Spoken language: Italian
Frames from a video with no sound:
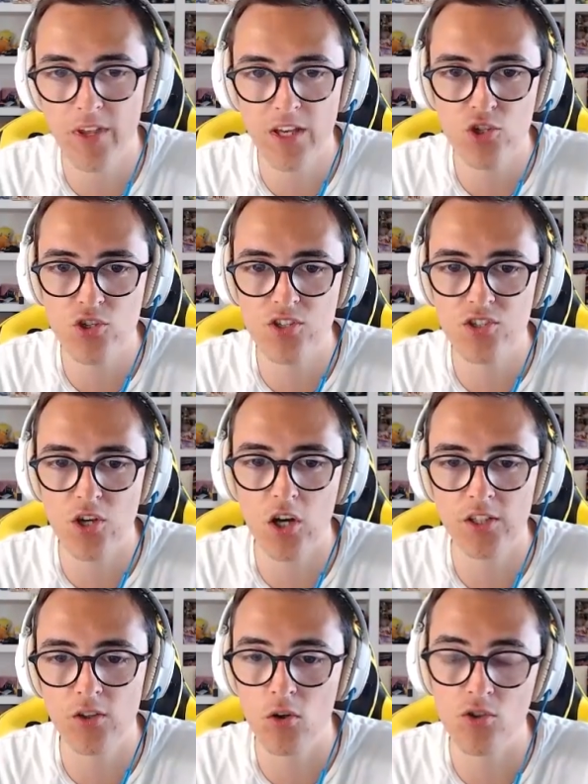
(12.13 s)
po' gli
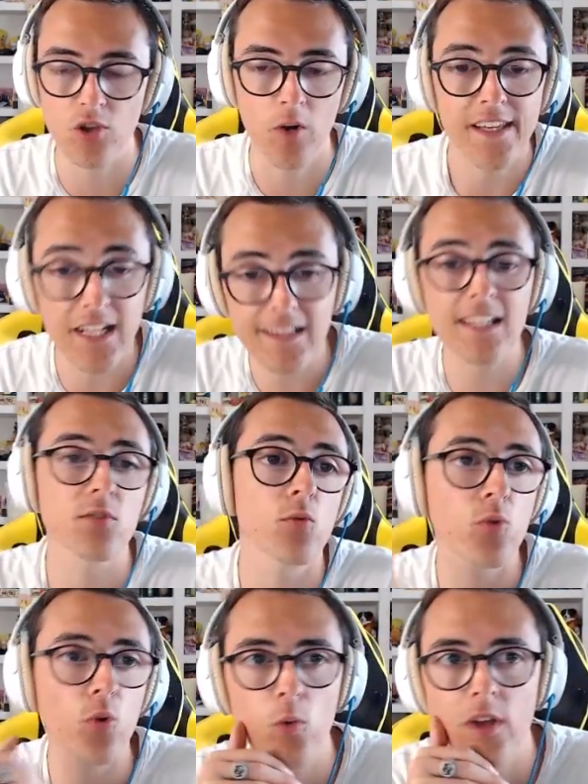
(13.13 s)
accessori, non lo so In realtà
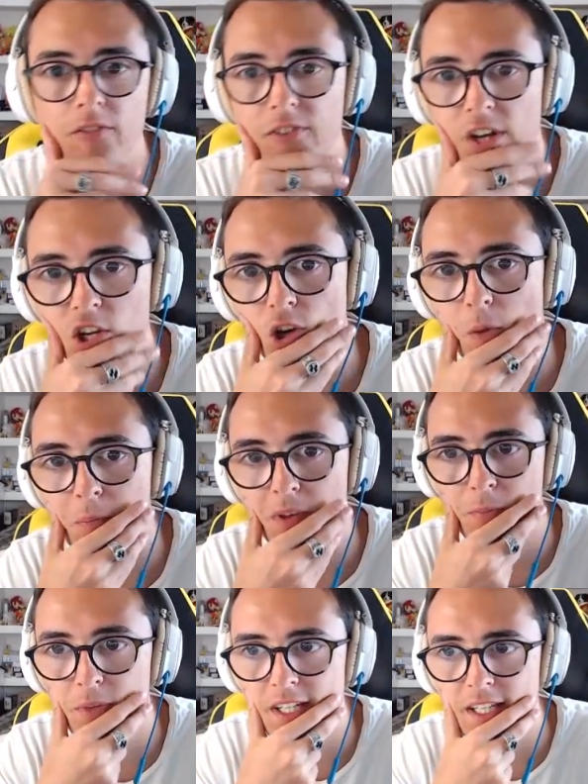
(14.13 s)
sono venuto qui a fare
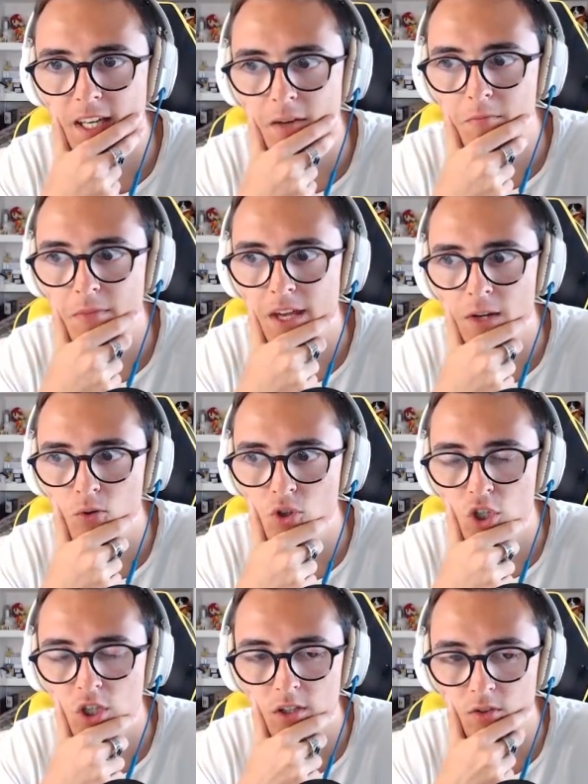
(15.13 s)
shopping perché mi era
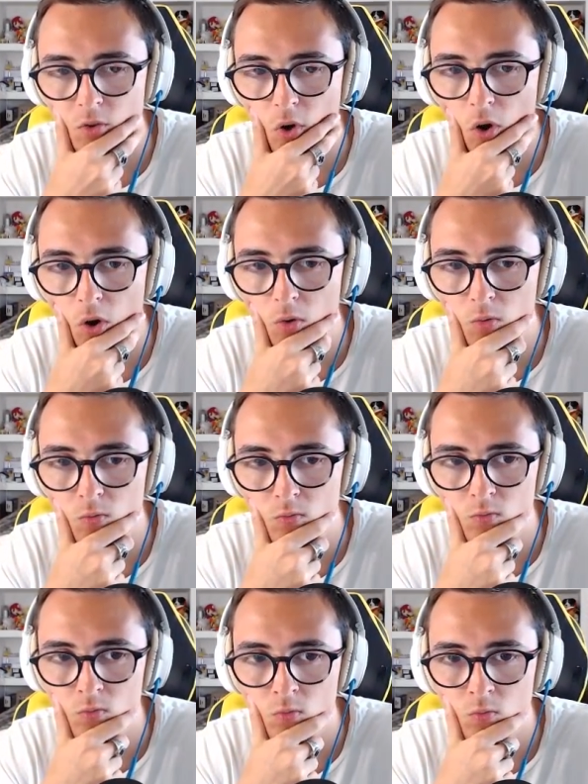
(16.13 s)
uscito
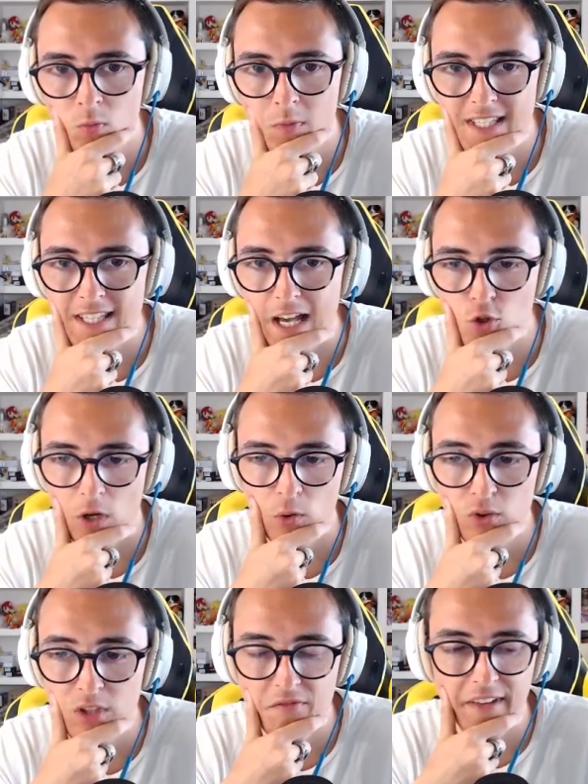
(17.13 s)
un messaggio, una
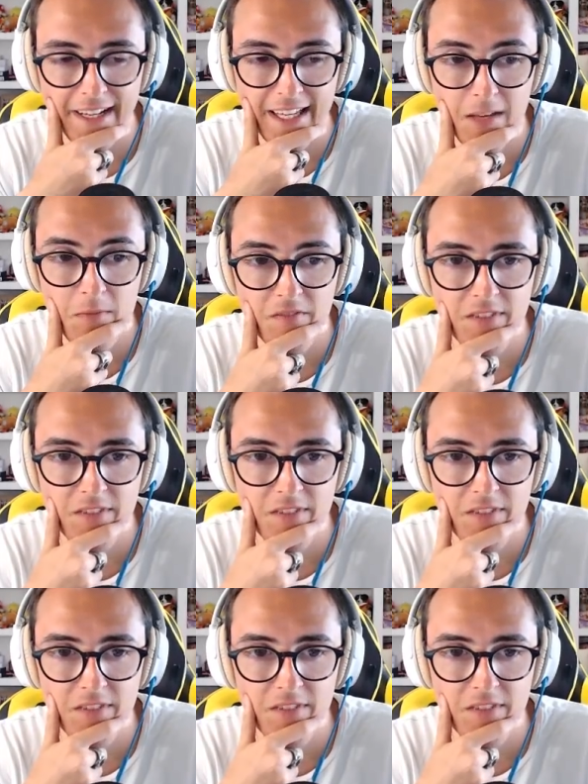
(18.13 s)
notifica che mi